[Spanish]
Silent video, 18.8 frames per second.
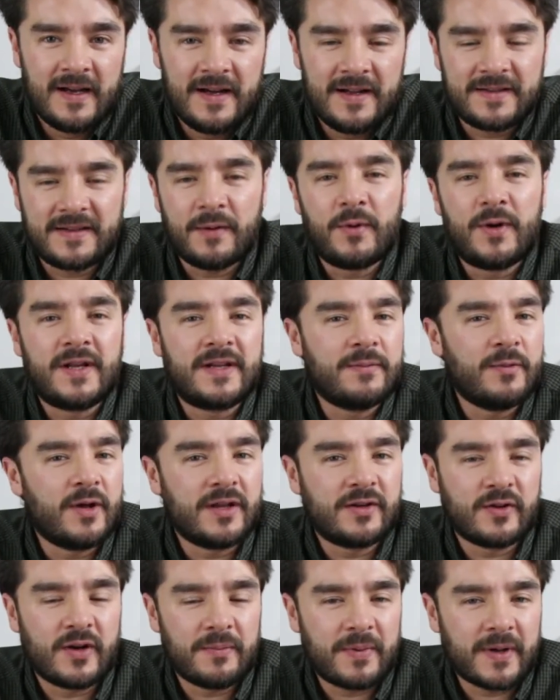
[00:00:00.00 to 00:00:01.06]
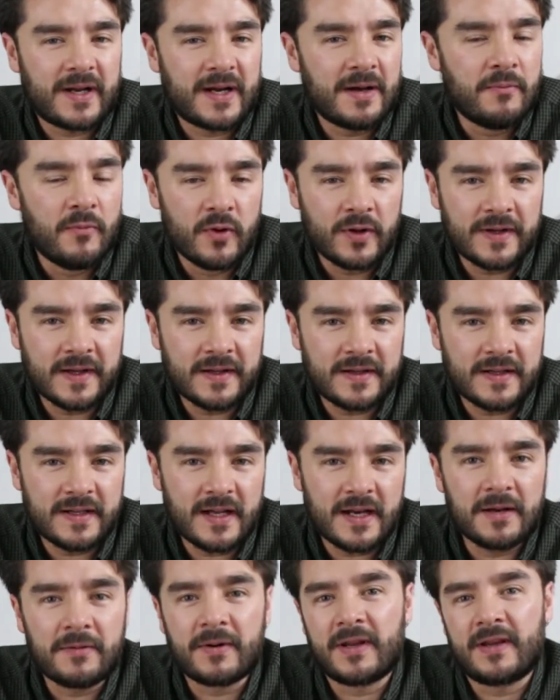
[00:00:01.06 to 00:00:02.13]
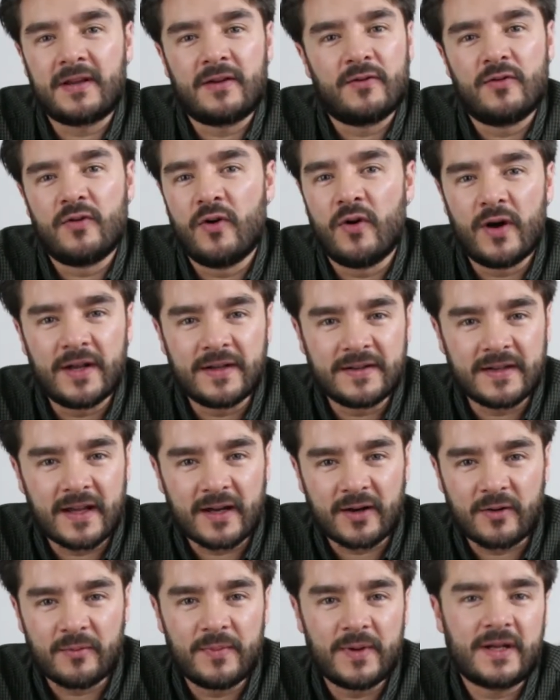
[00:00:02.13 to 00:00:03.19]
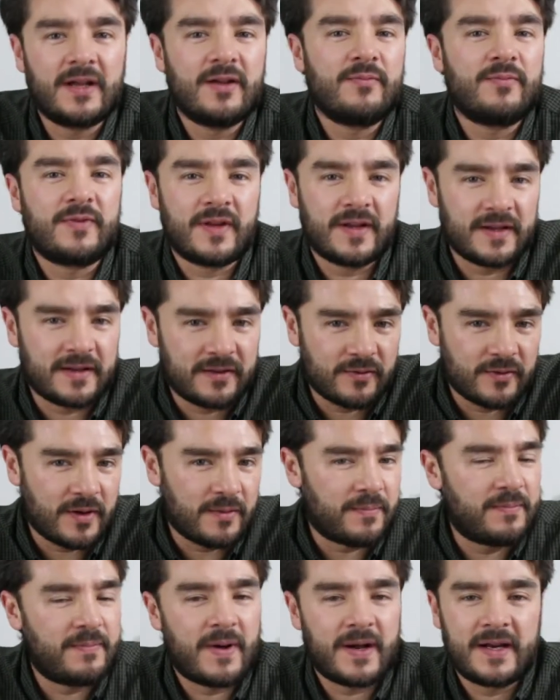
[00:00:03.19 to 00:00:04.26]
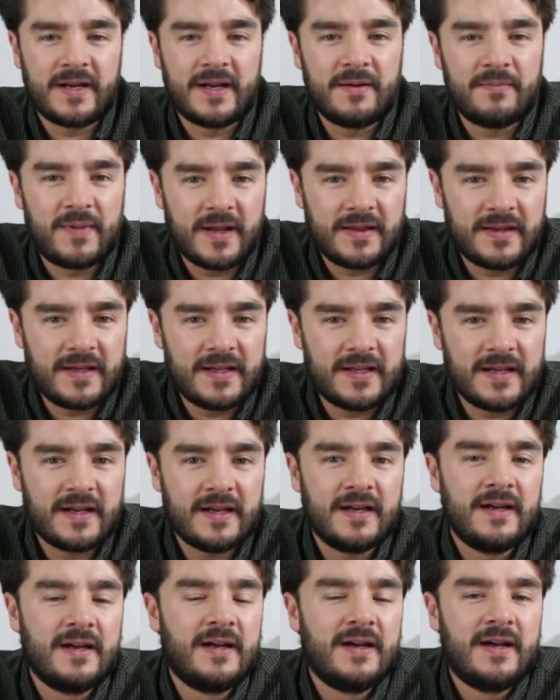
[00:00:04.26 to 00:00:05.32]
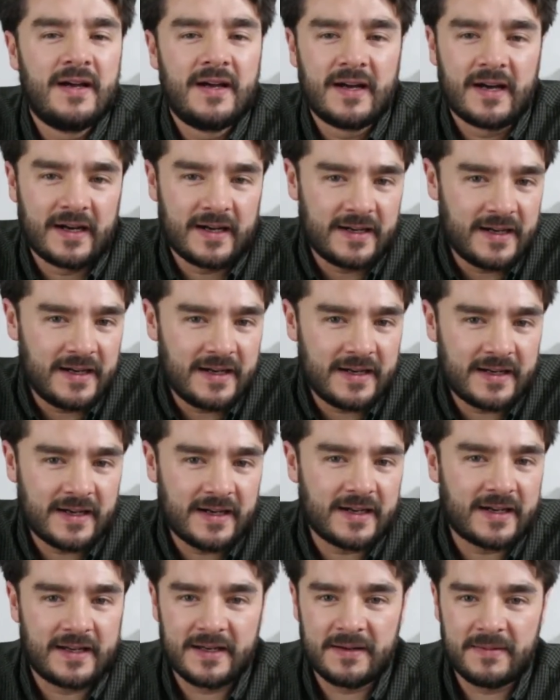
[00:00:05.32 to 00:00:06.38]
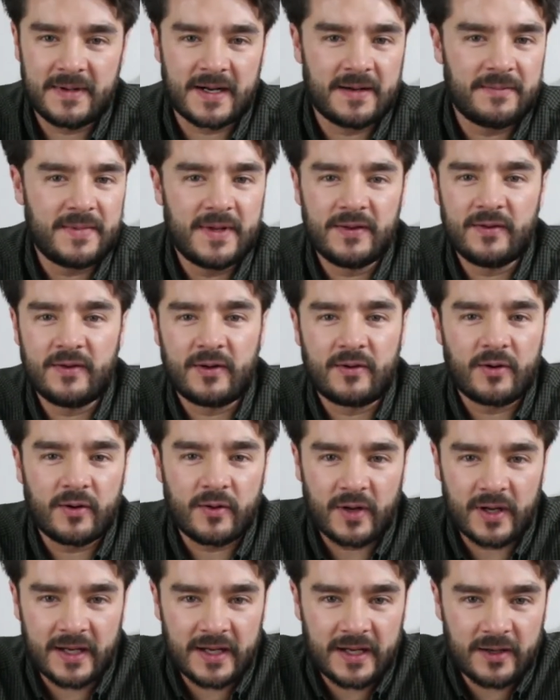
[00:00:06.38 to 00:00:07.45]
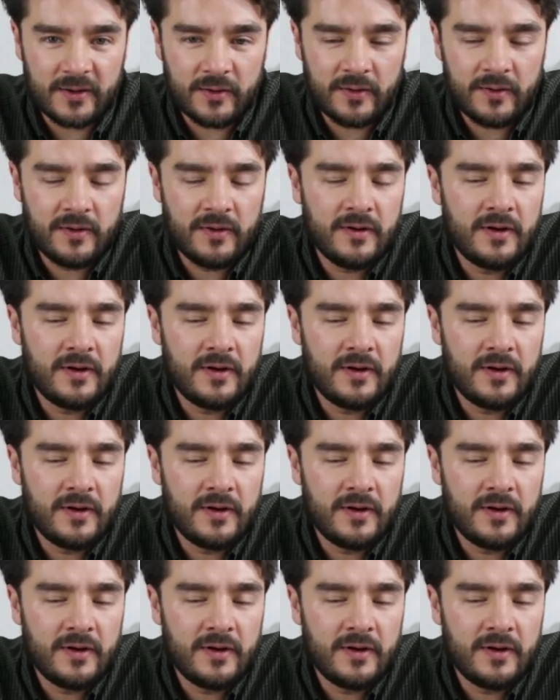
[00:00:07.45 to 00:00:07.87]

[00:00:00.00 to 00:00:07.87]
Está buenísimo, es una página muy sencilla, la verdad digo, no es nada complicado, pues es una página de plantilla genérica que va cambiando de acuerdo al giro,